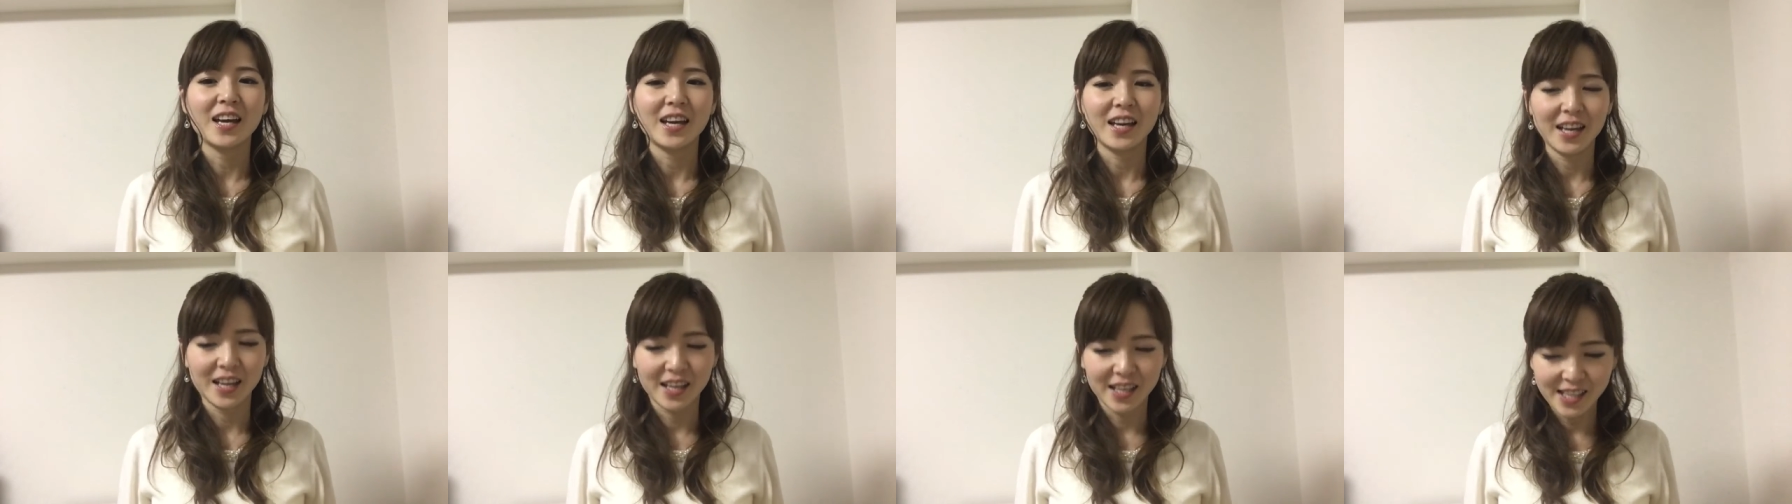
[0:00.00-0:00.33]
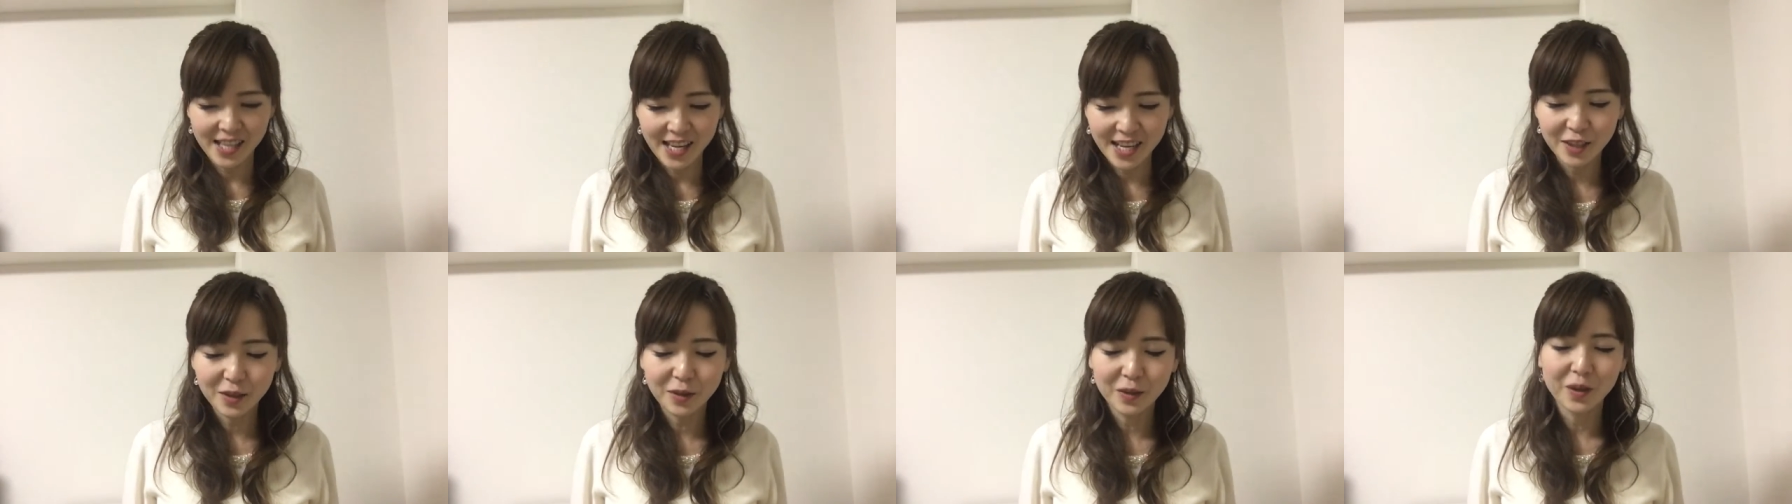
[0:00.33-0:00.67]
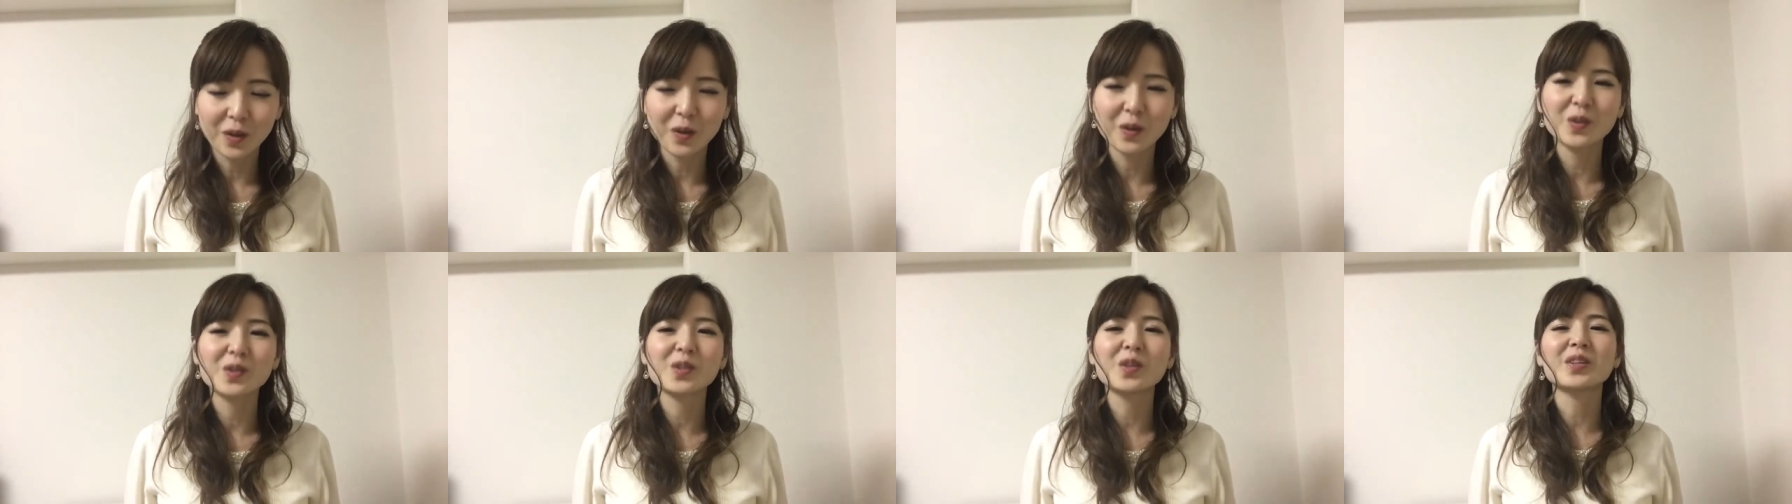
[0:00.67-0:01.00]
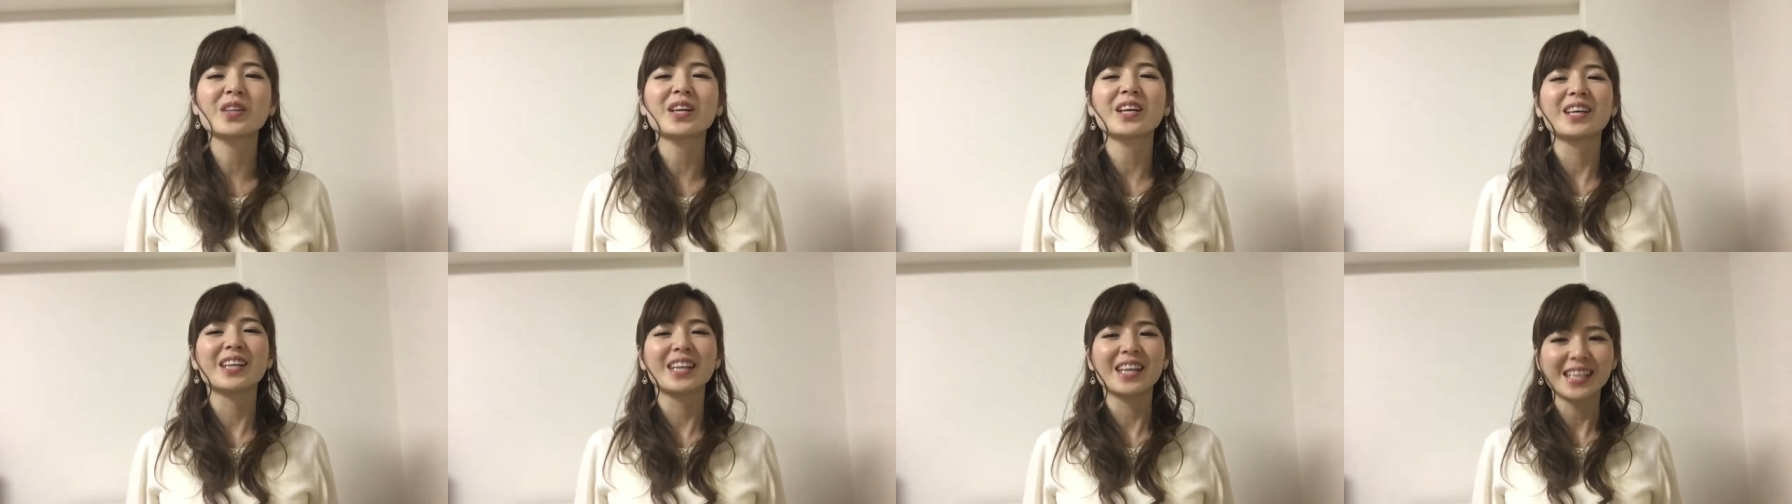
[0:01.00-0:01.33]
えー、デートに臨
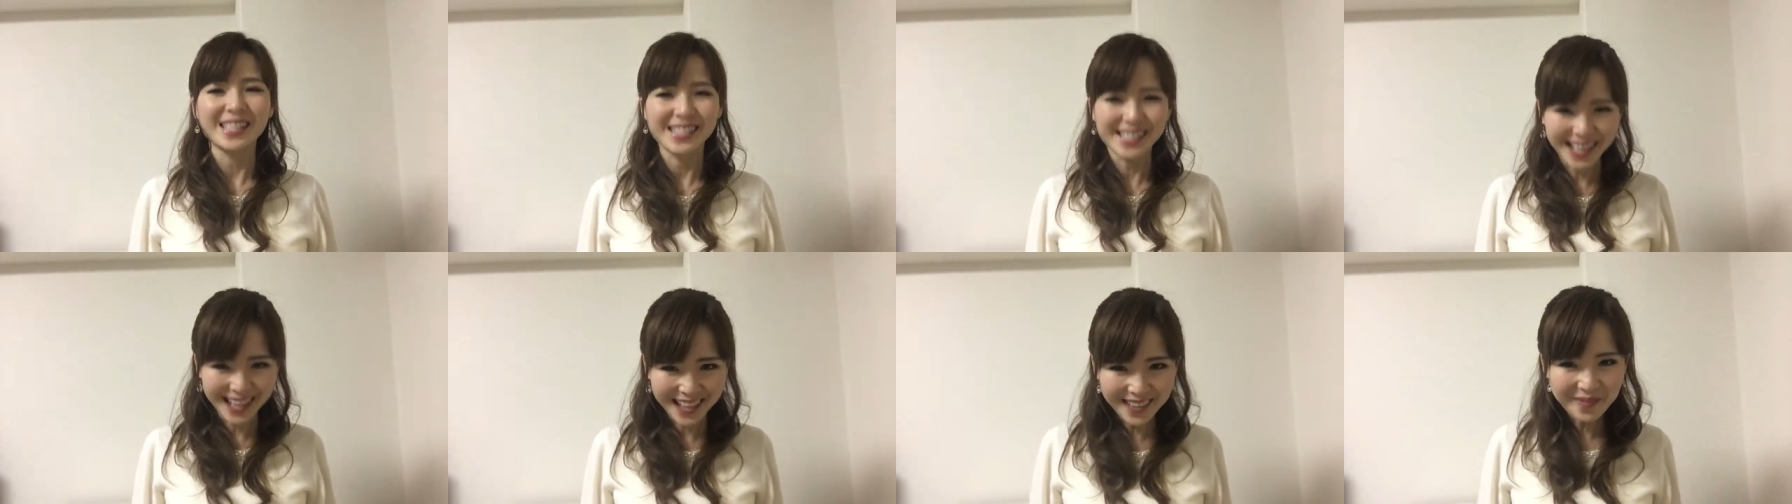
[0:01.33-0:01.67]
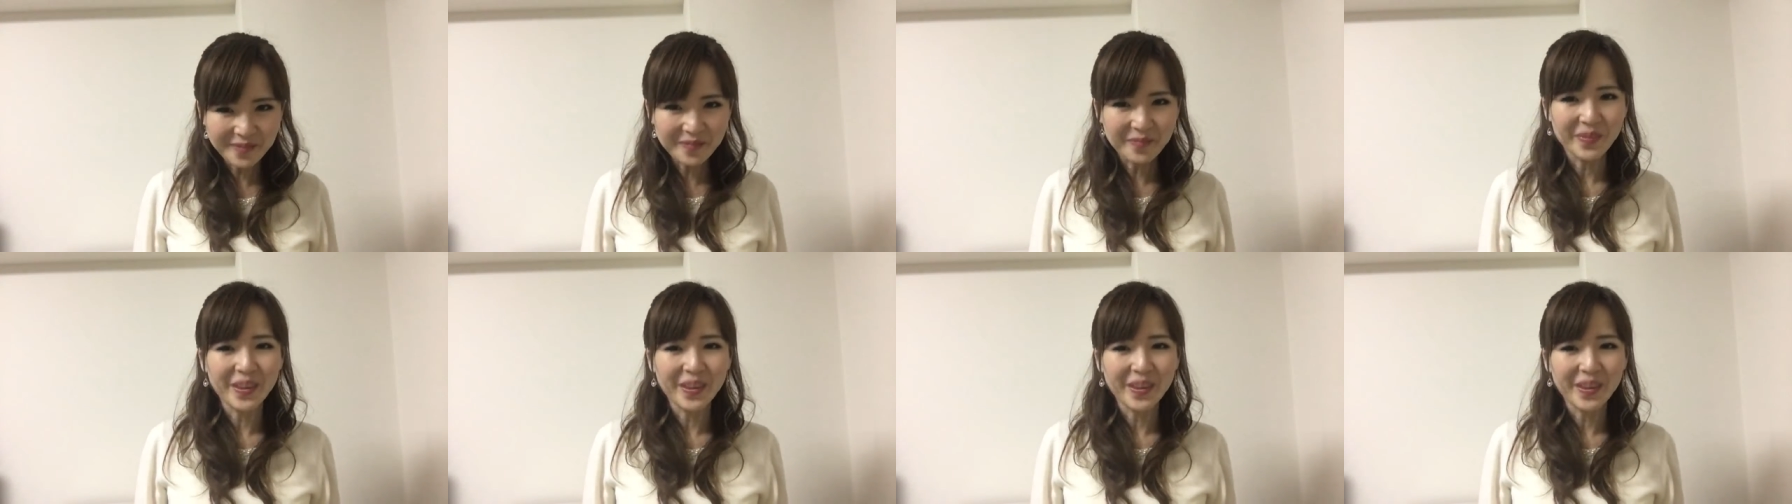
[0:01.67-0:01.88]
んでください。